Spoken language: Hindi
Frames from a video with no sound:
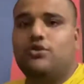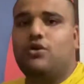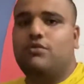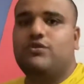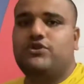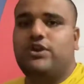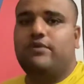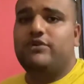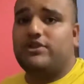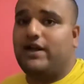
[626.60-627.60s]
तो मुझे
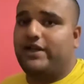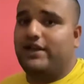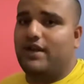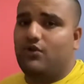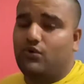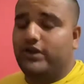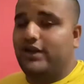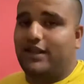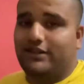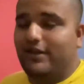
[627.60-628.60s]
अभी साढ़े ग्यारह हो गए
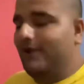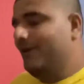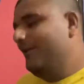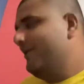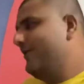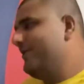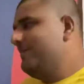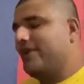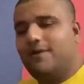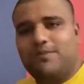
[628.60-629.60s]
रात के और
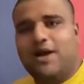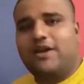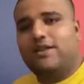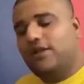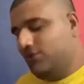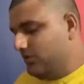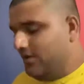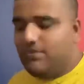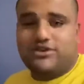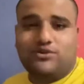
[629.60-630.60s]
मैं कब का आ गया था
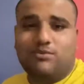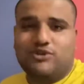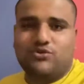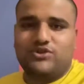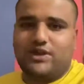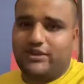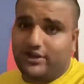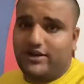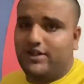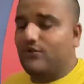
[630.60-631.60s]
थोड़ा बच्चे को बच्चों के साथ
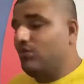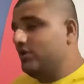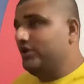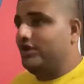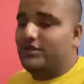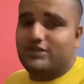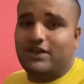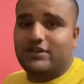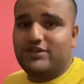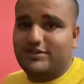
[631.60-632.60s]
खेल रहा था क्योंकि तीन
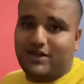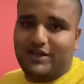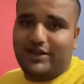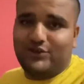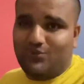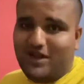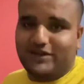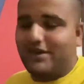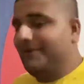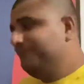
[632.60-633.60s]
चार दिन जाना है
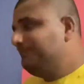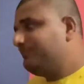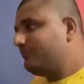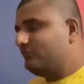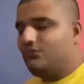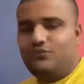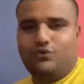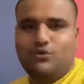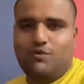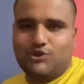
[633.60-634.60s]
द्वारका
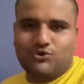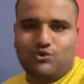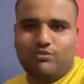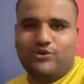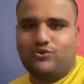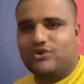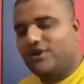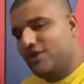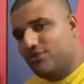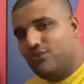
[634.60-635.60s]
और बच्चों को भी खुश
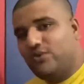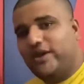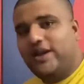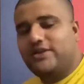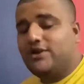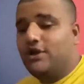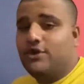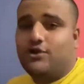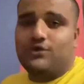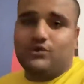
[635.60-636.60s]
करना जरूरी है गाइज
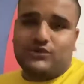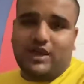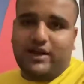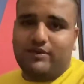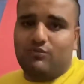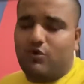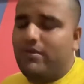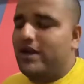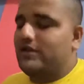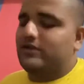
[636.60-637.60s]
तो सारे
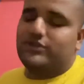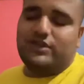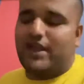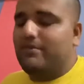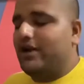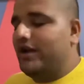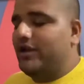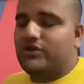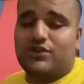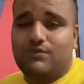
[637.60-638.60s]
मोबाइल कैमरा
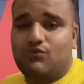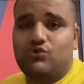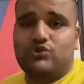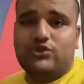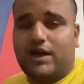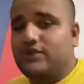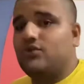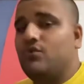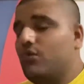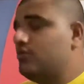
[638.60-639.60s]
गियर सब कुछ चार्ज
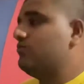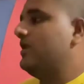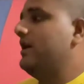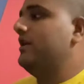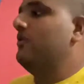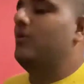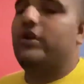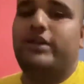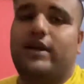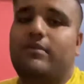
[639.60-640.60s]
हो चुका है
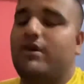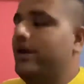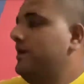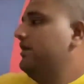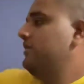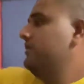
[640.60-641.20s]
और ये हमारे